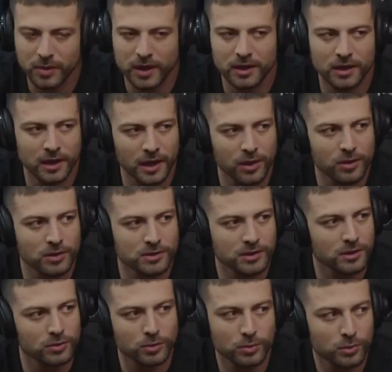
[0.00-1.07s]
McGregor, esse
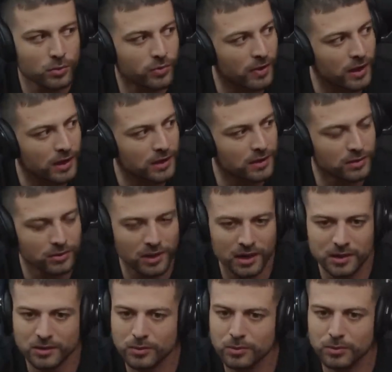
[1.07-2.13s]
cara, todo mundo fala que o
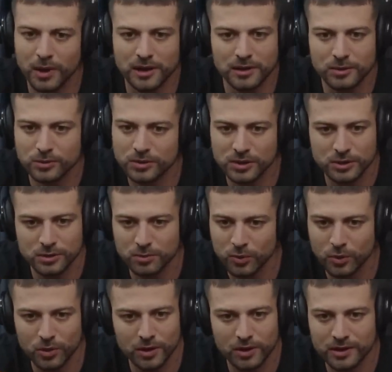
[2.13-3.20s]
cara é um baita de gente
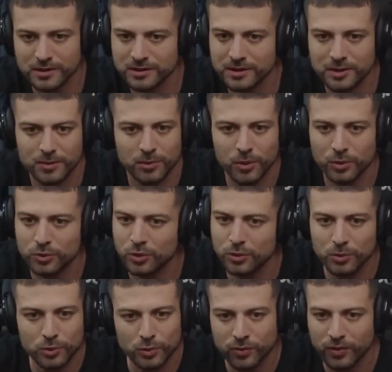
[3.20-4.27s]
boa, sangue assim, é, bom, então,
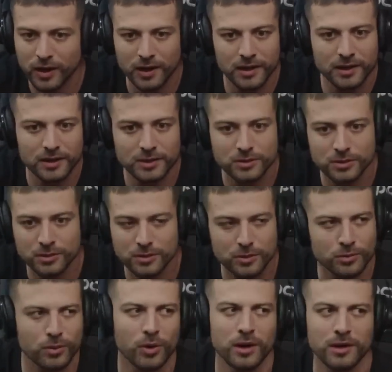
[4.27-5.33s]
todo mundo fala é, então, isso
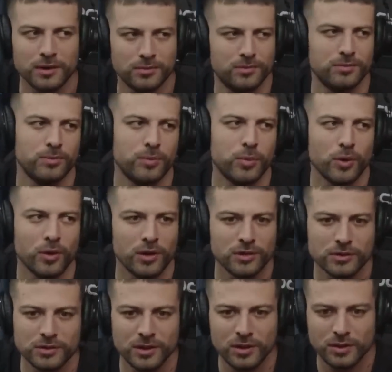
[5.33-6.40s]
acontece, e tu olha, né? pô, olha
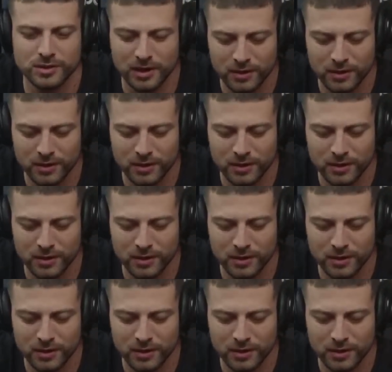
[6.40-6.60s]
o, os negócios